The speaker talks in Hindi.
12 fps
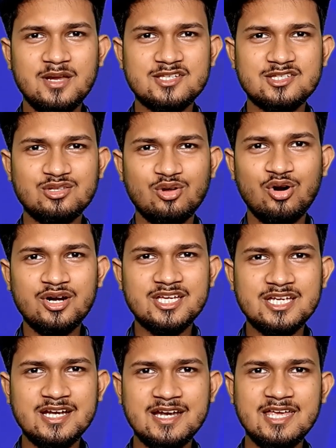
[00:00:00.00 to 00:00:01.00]
प्लस नॉट
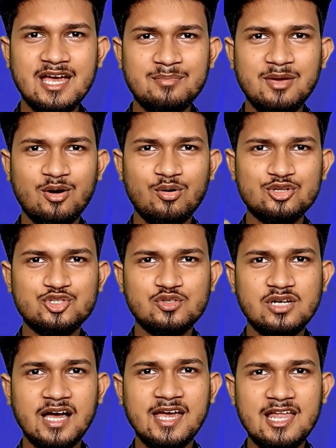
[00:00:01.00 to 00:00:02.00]
इंडिया में हो
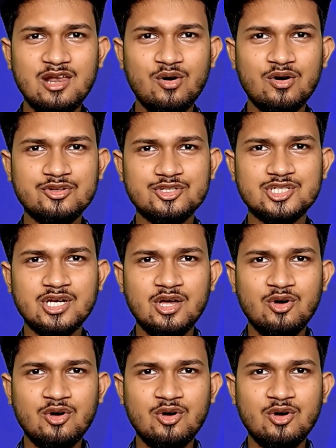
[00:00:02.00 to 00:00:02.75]
चुका है लॉन्च